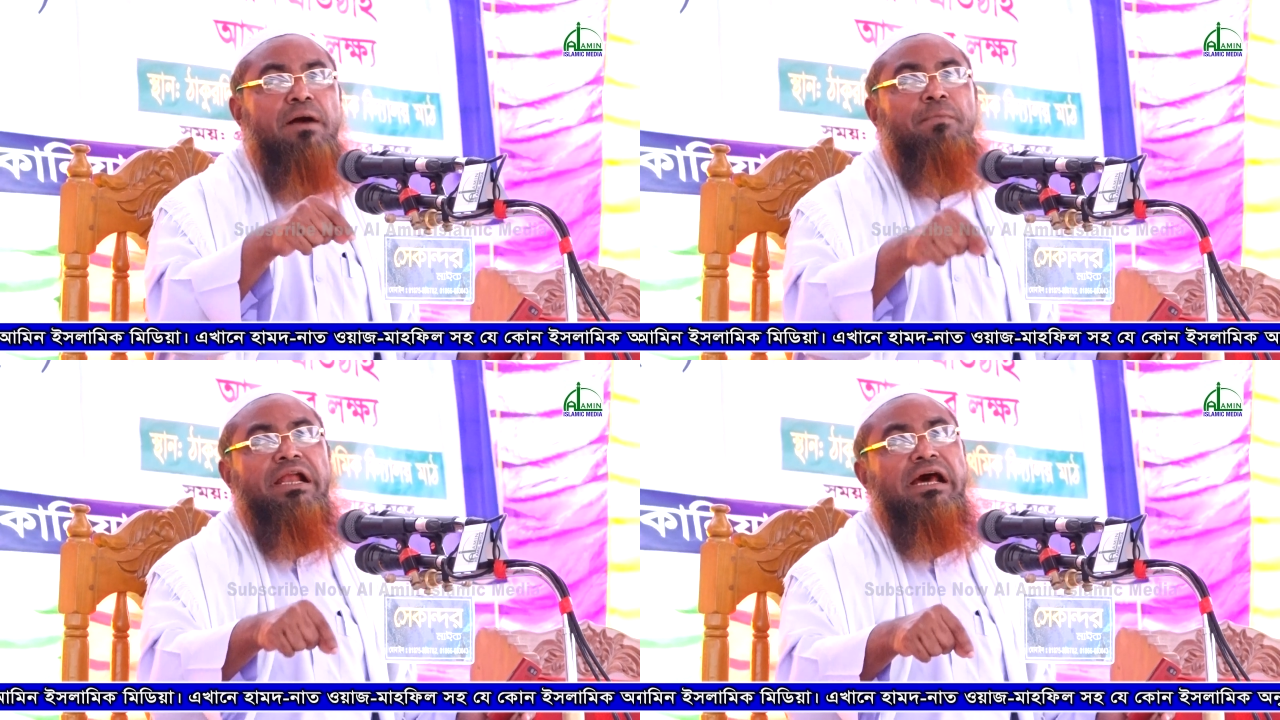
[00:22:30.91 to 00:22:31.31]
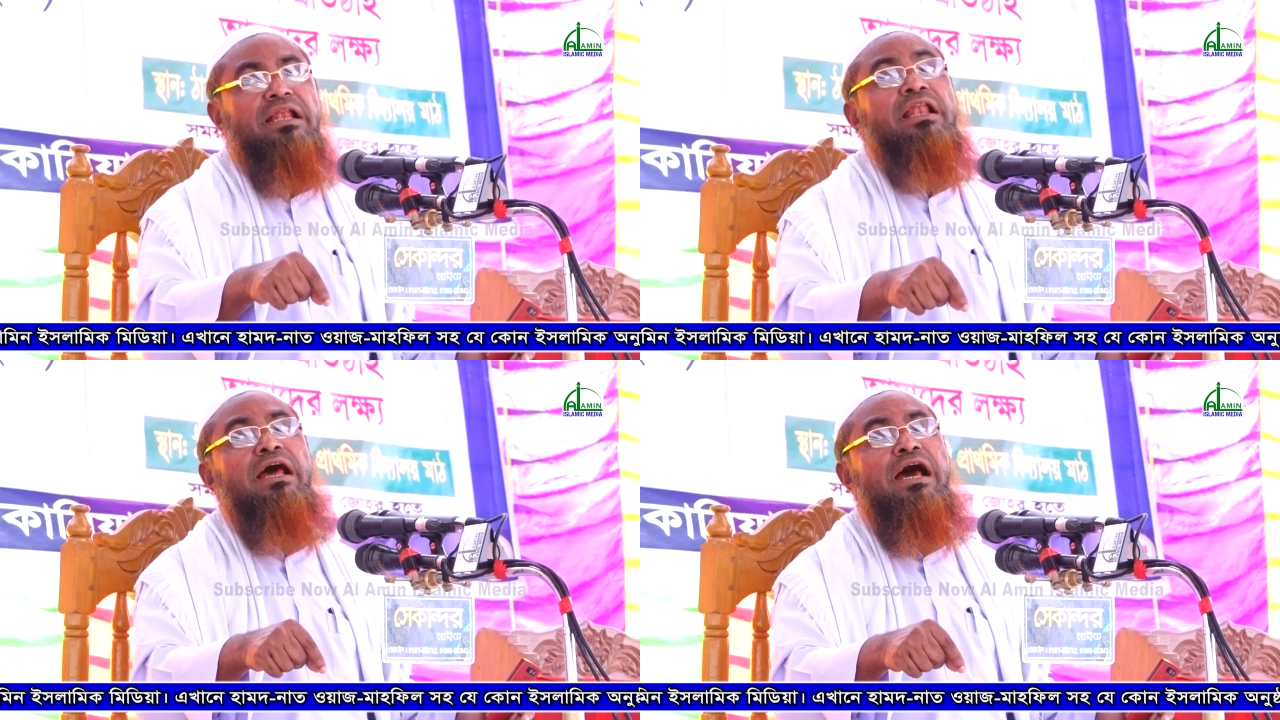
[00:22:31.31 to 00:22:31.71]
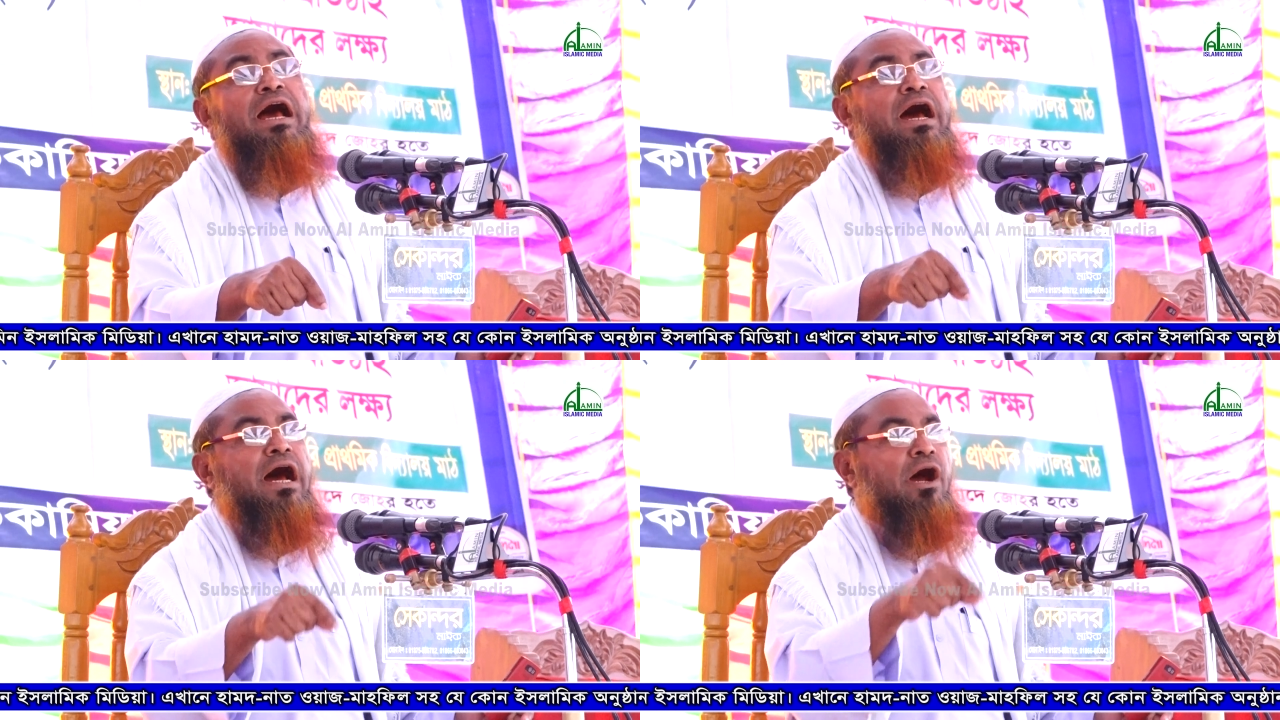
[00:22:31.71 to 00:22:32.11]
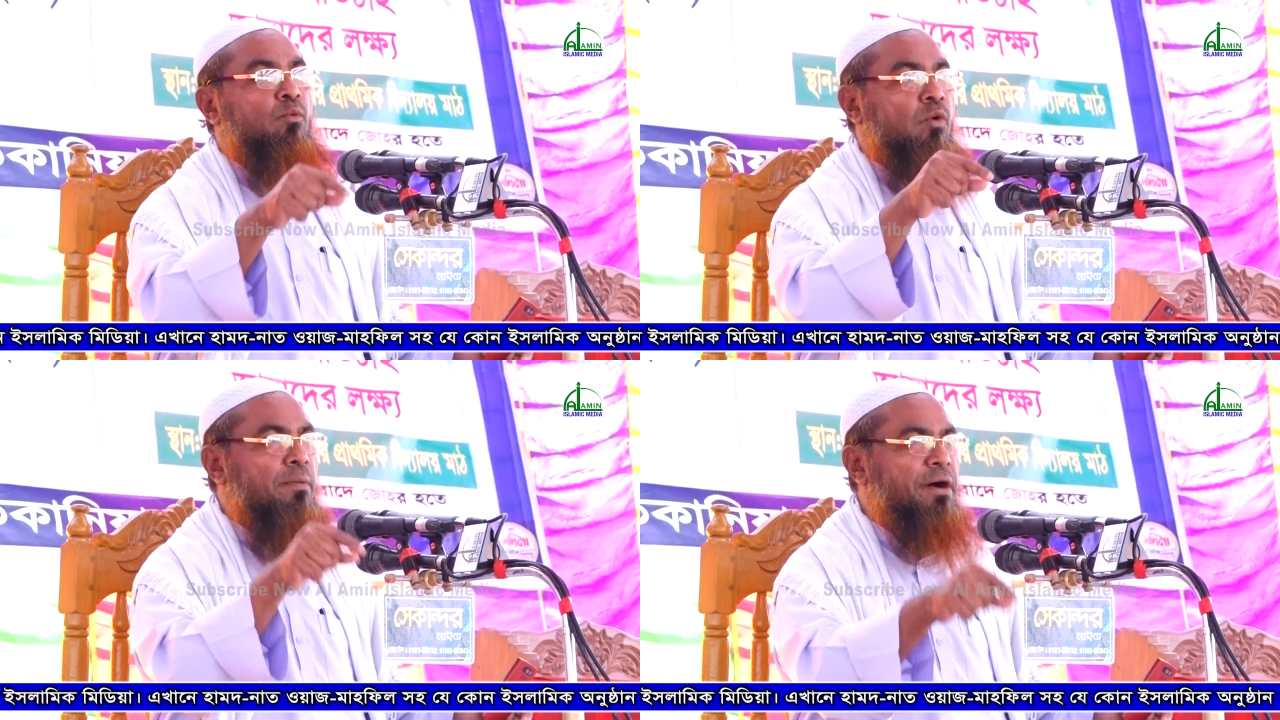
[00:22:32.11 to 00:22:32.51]
আমার আল্লাহ
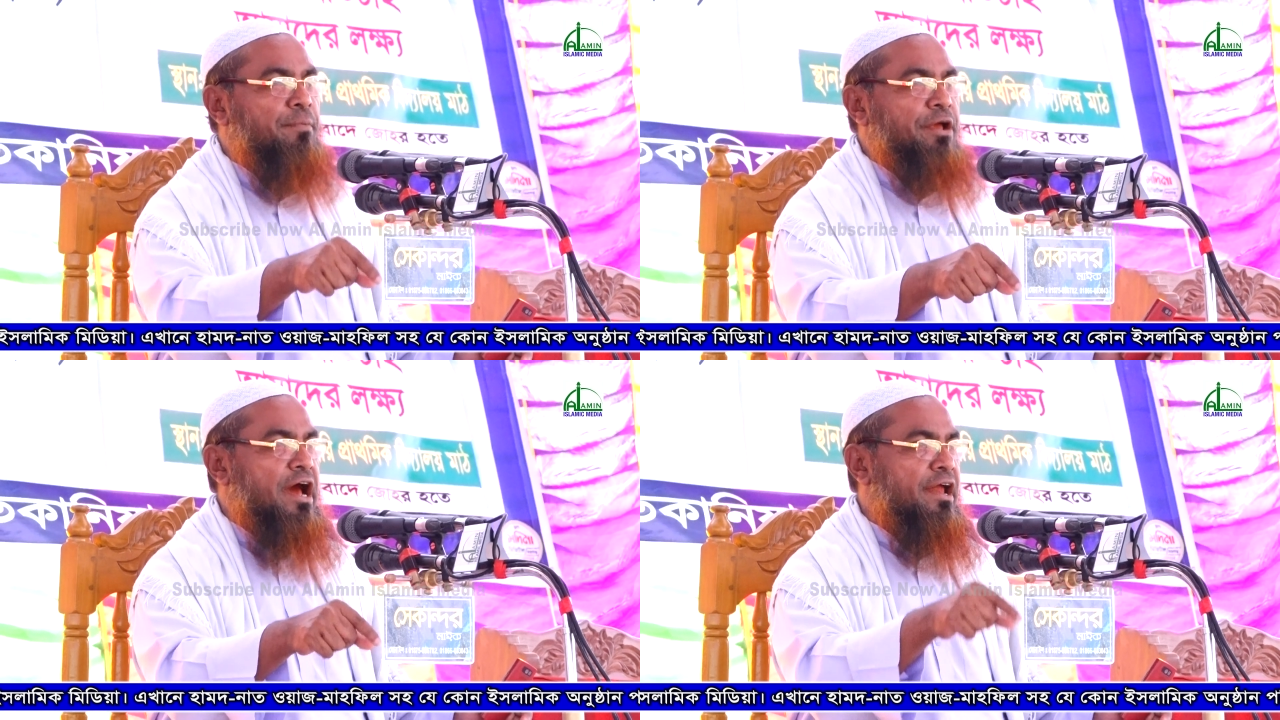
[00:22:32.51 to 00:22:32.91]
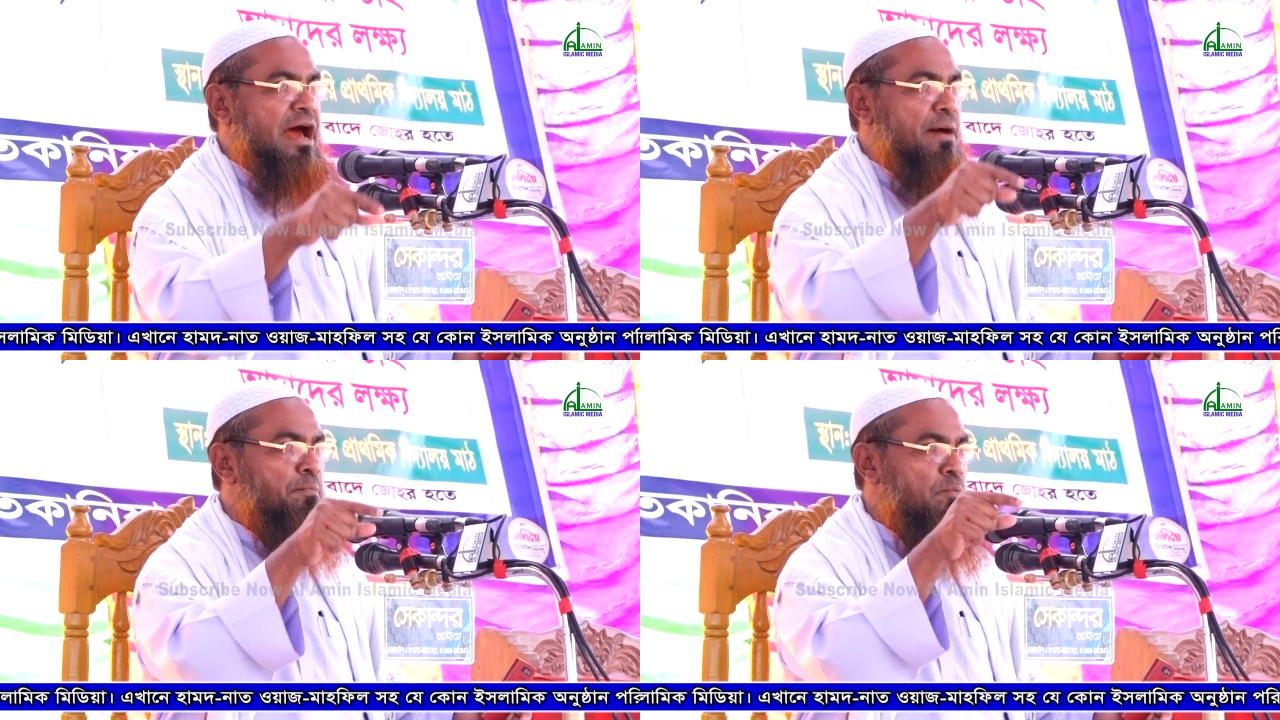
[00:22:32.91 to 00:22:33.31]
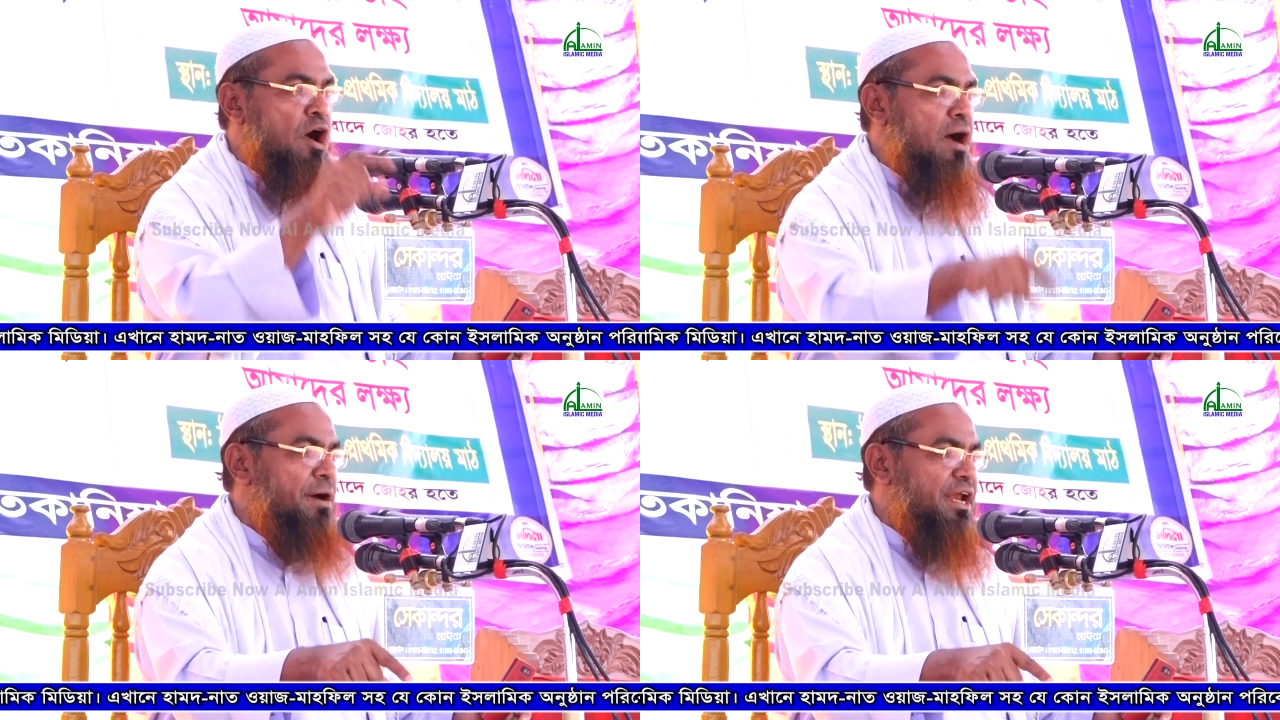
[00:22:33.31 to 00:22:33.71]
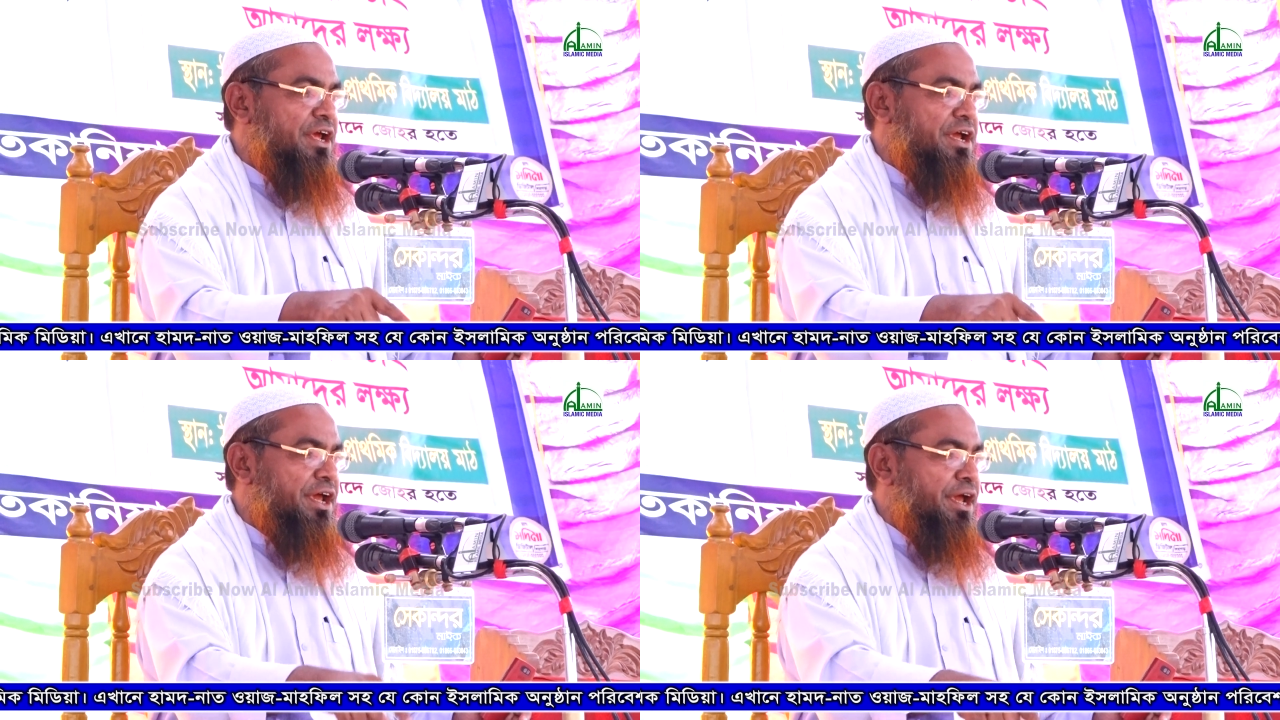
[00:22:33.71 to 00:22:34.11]
ওয়াবাবে আরাম
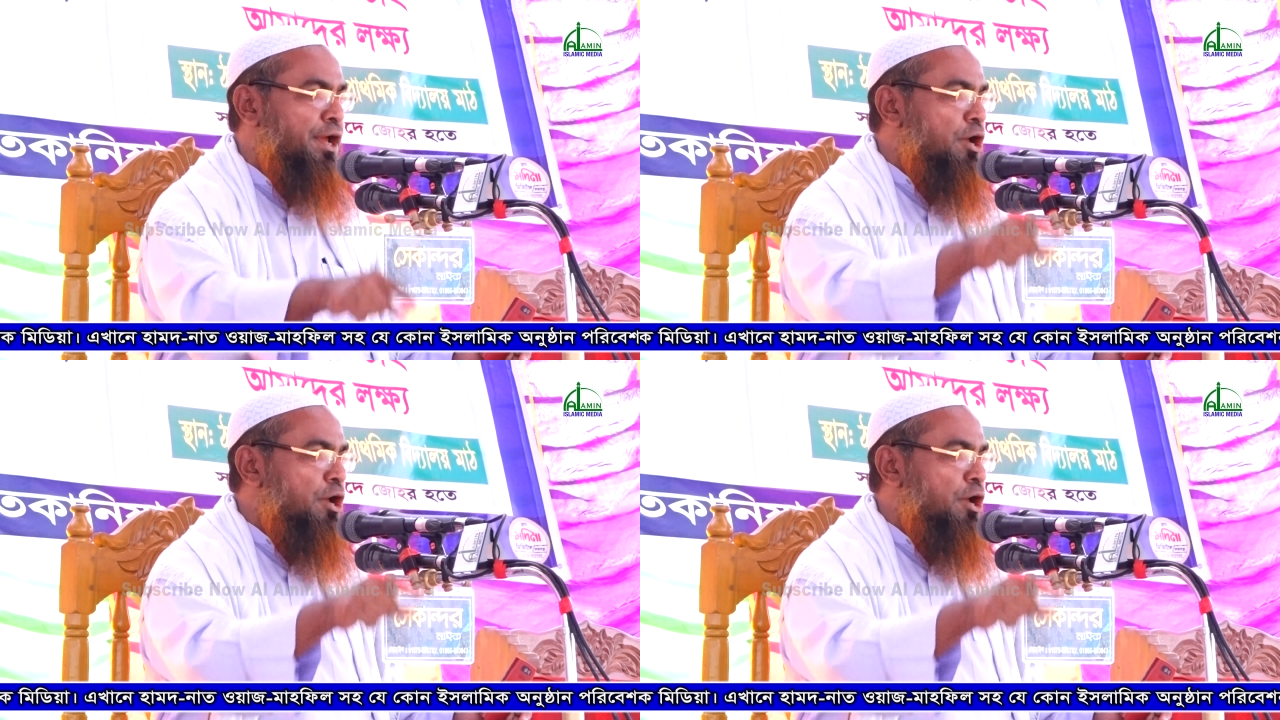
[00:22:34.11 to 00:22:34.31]
মহামারীকে